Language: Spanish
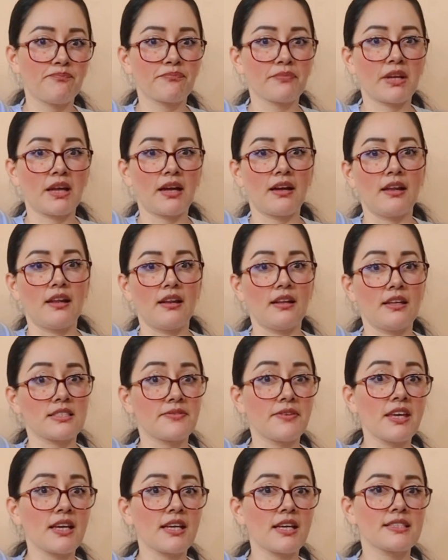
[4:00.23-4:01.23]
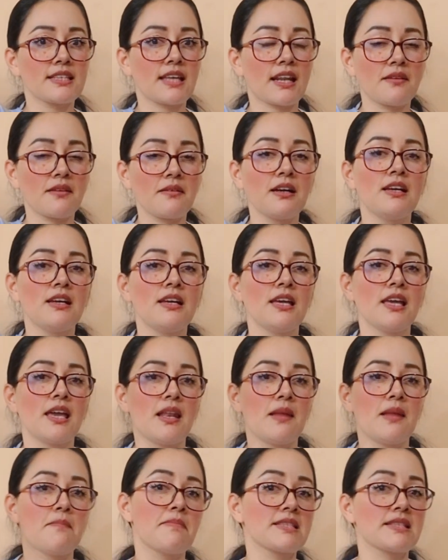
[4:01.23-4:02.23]
a las fincas de arriba,
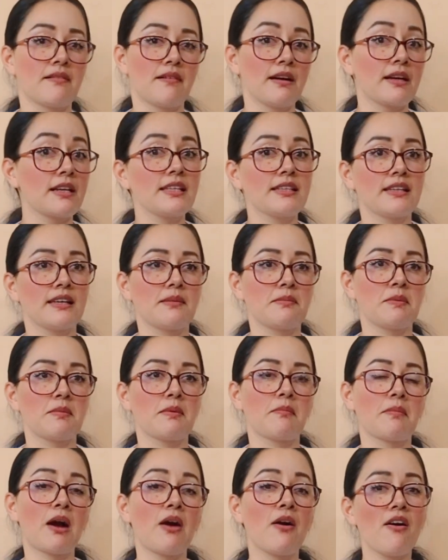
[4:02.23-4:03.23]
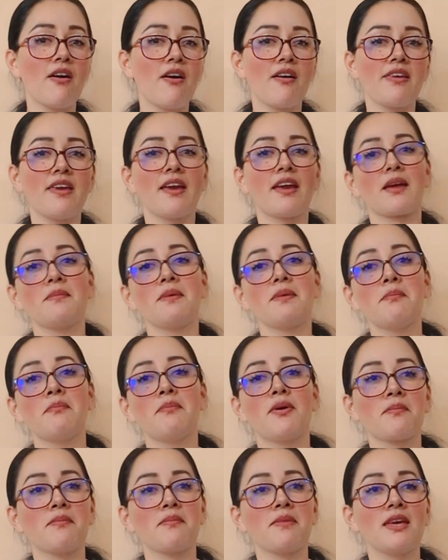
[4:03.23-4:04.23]
él empezaba a gritar a mi mamá, oye, que ven
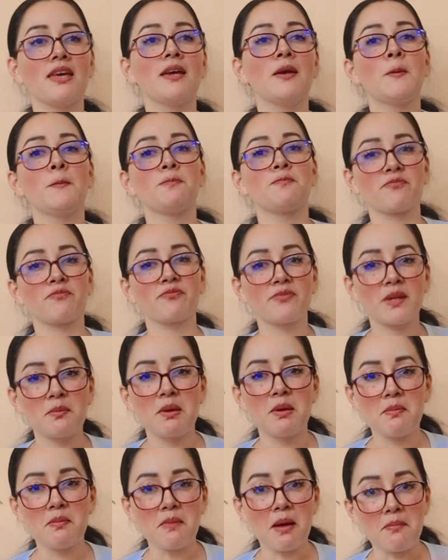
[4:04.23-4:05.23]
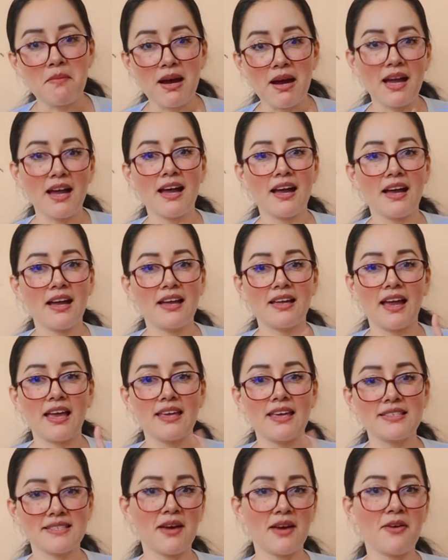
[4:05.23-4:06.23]
por mí. Mi mamá a
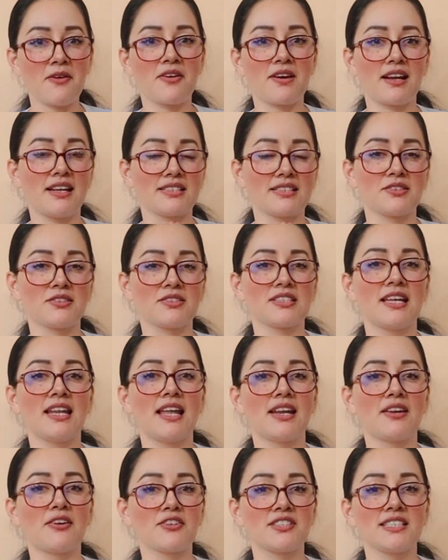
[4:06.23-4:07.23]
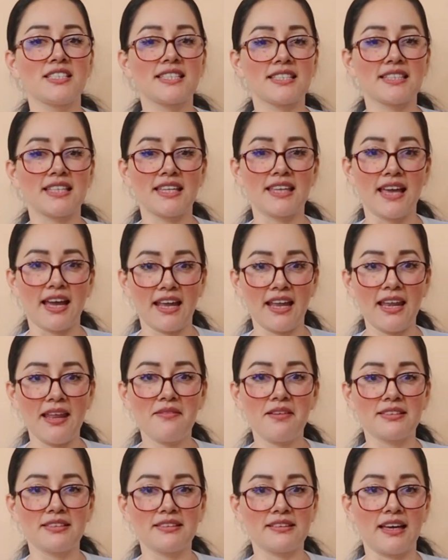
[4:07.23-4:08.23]
esa hora, a las 12 de la noche, se tenía que
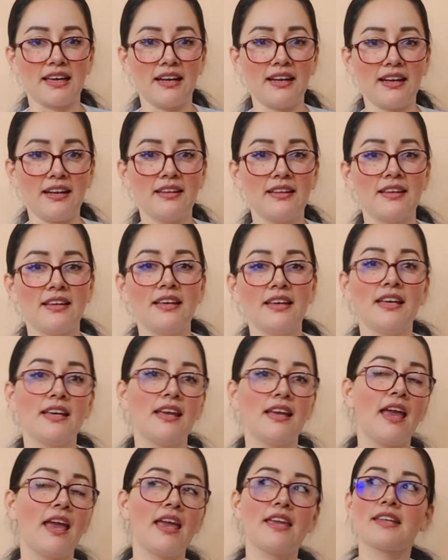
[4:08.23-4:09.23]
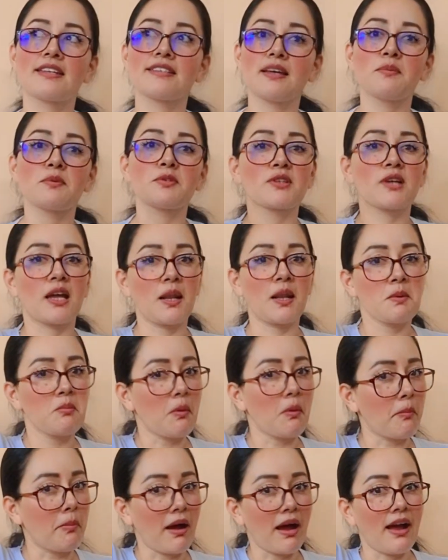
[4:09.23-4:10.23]
levantar e irse a buscar a mi
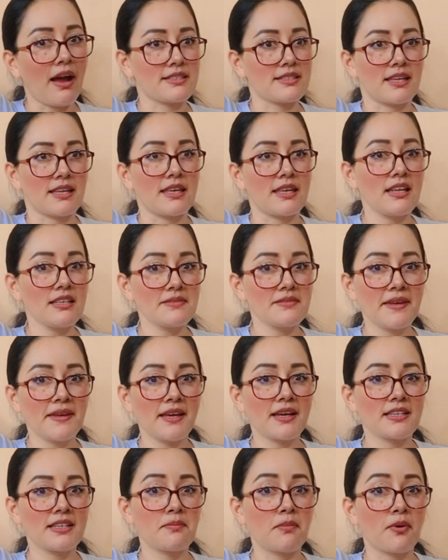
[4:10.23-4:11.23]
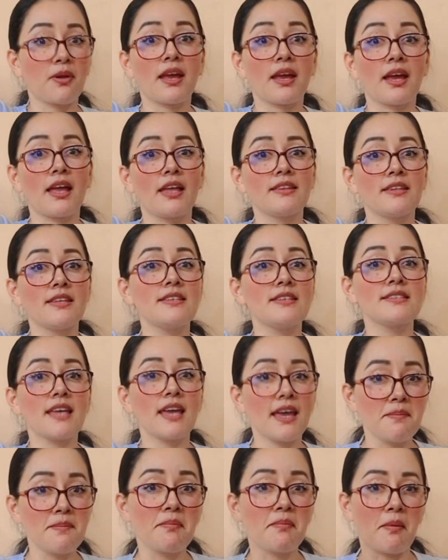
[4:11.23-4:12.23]
papá hasta allá a las fincas, porque
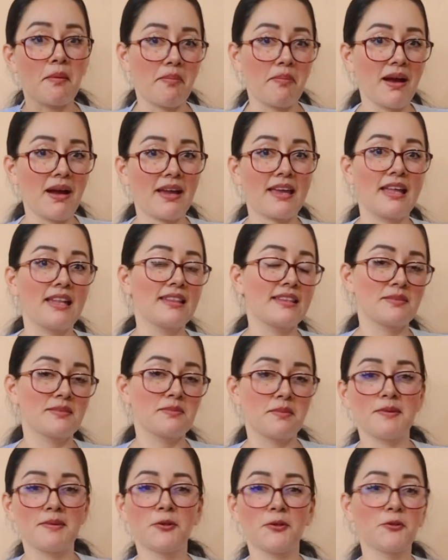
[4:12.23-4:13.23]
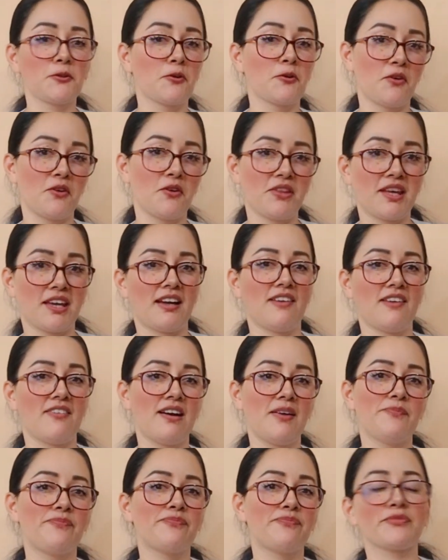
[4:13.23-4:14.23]
dice mi papá que el desvivido no lo
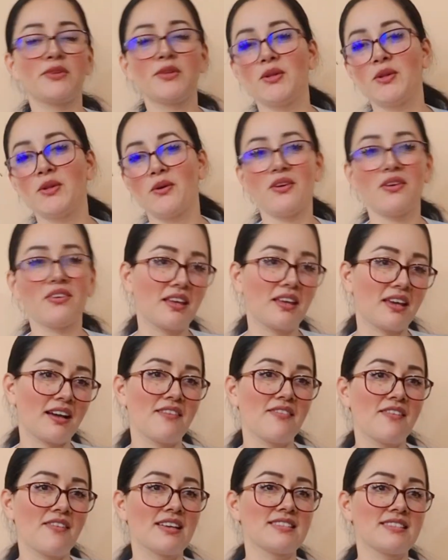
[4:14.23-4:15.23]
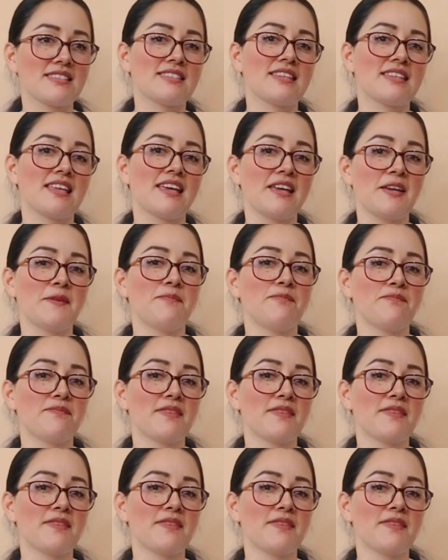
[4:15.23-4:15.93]
dejaba, no lo dejaba este,